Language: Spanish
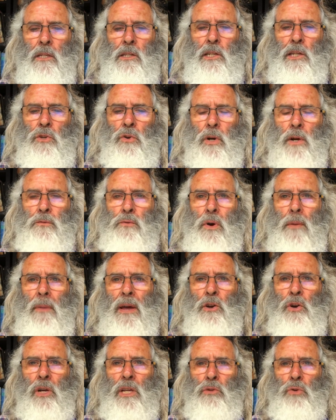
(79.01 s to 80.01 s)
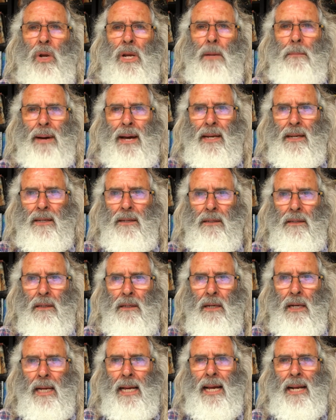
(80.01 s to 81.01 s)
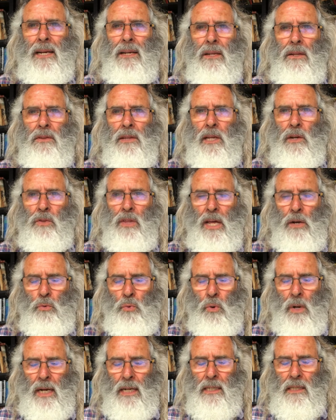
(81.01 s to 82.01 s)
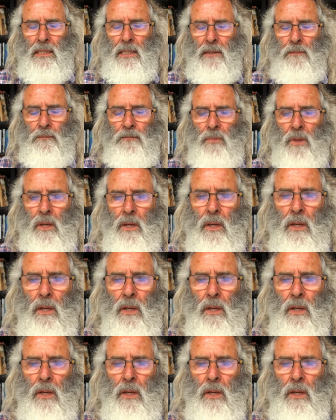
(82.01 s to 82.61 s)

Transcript: sino que fue Manolito Alemán, carnicero de Arucas.